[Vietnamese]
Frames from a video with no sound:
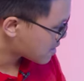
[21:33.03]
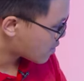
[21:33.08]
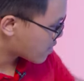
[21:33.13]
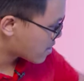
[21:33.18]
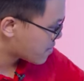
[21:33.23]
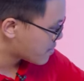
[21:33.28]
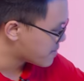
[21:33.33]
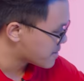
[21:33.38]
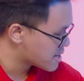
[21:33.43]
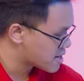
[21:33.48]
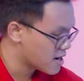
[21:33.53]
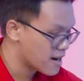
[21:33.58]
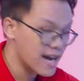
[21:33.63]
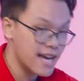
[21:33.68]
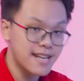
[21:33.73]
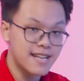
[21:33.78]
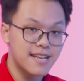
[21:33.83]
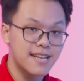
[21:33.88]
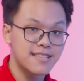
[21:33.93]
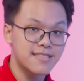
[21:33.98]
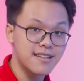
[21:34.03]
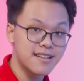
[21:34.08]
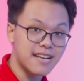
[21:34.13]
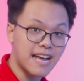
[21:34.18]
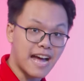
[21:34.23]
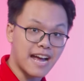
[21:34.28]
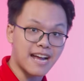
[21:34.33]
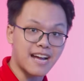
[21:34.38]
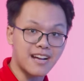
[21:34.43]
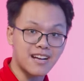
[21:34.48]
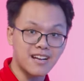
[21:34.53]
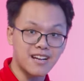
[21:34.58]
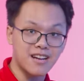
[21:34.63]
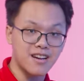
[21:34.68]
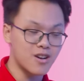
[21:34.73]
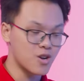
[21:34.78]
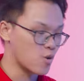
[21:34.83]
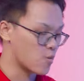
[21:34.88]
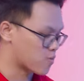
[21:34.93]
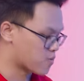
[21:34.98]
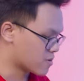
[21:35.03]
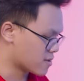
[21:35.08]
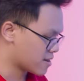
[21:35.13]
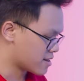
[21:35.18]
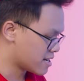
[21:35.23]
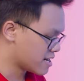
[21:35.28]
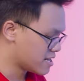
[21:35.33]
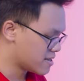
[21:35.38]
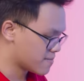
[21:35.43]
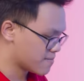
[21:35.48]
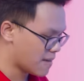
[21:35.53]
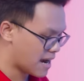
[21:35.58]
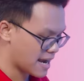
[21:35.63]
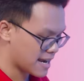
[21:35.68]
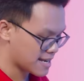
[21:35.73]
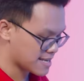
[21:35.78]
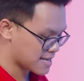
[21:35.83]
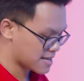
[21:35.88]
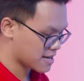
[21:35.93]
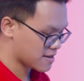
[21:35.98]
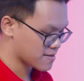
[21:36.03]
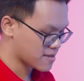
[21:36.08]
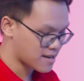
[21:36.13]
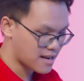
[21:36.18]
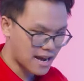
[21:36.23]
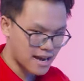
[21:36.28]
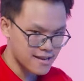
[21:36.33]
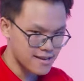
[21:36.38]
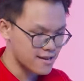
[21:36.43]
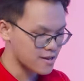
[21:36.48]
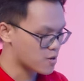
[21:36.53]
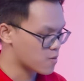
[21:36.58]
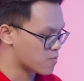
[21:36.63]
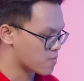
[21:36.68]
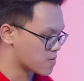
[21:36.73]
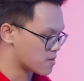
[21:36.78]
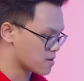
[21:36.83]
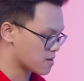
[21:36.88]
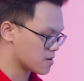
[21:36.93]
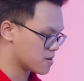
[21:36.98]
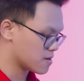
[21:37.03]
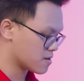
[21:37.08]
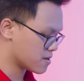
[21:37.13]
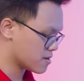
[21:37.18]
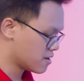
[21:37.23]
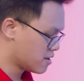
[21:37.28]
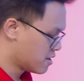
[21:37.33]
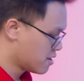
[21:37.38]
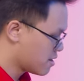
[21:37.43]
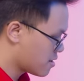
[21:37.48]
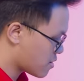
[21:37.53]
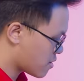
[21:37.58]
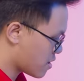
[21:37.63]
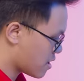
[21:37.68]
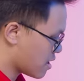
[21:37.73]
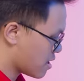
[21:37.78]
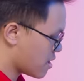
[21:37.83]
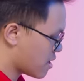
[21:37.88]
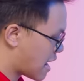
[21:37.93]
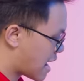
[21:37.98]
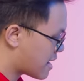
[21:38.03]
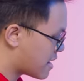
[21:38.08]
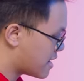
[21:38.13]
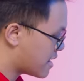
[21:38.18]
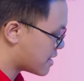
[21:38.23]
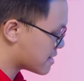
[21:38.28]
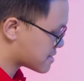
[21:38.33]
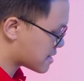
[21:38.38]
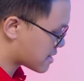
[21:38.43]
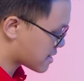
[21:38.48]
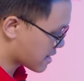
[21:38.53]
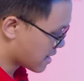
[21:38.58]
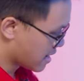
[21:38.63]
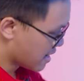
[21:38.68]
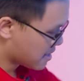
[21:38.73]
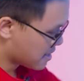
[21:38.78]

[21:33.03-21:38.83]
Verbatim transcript: sau khi mà mình gỡ hết tất cả các ờ, cục đi ờ, bay này ra này tất cả những cái cục ờ, gọi là HDD này ra này